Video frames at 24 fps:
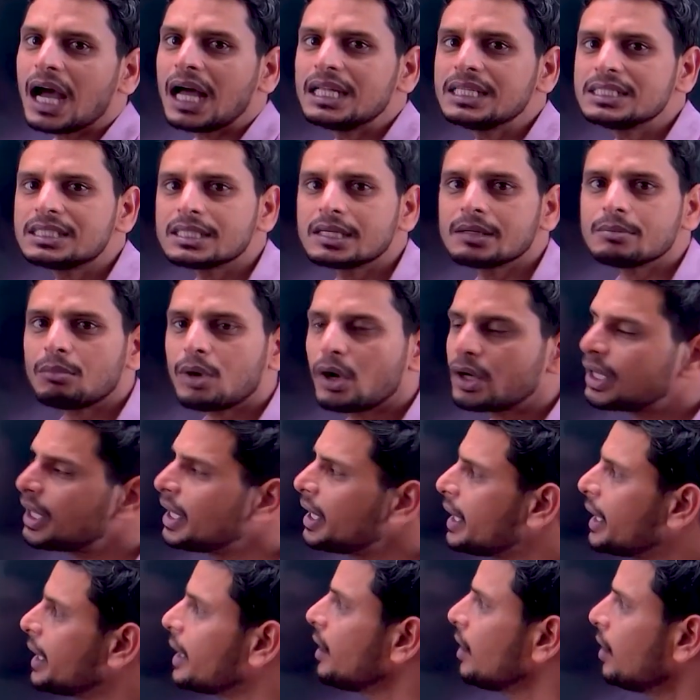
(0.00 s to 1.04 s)
से मॉडर्न डे
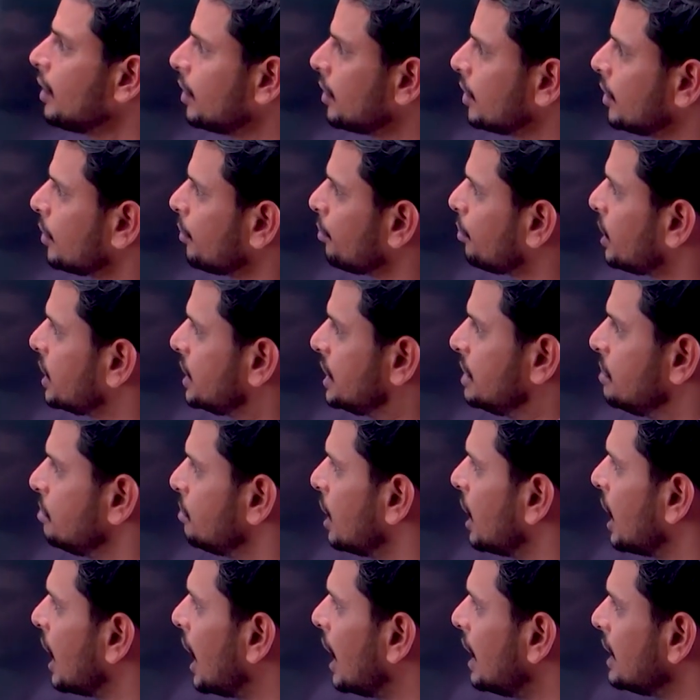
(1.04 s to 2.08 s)
पश्चिम
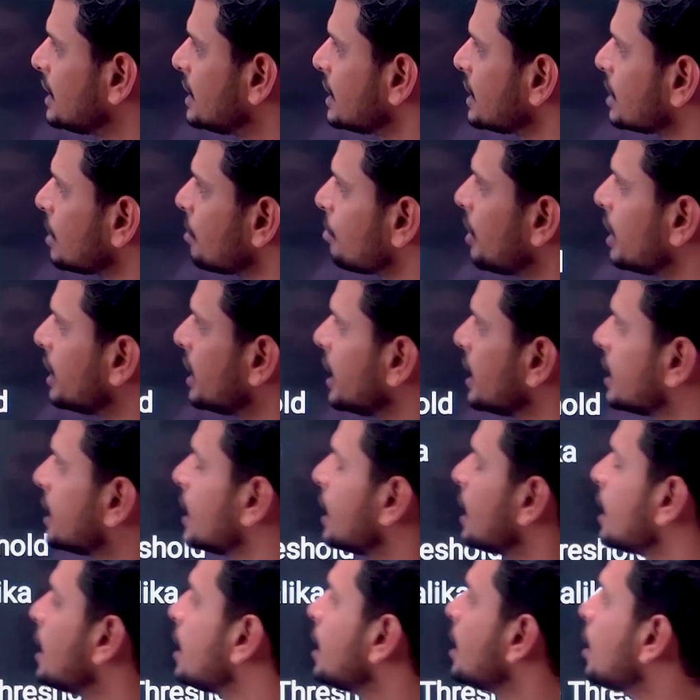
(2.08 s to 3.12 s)
बंगाल से संबंधित है
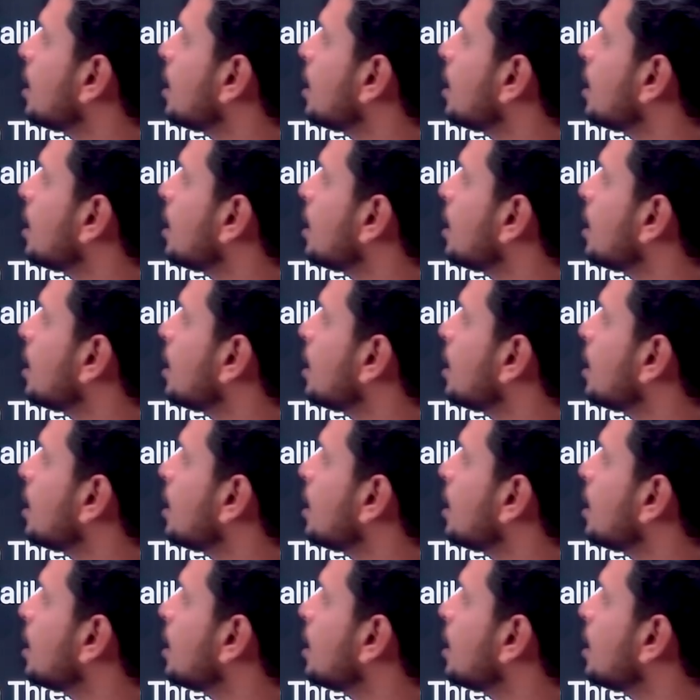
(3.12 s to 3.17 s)
और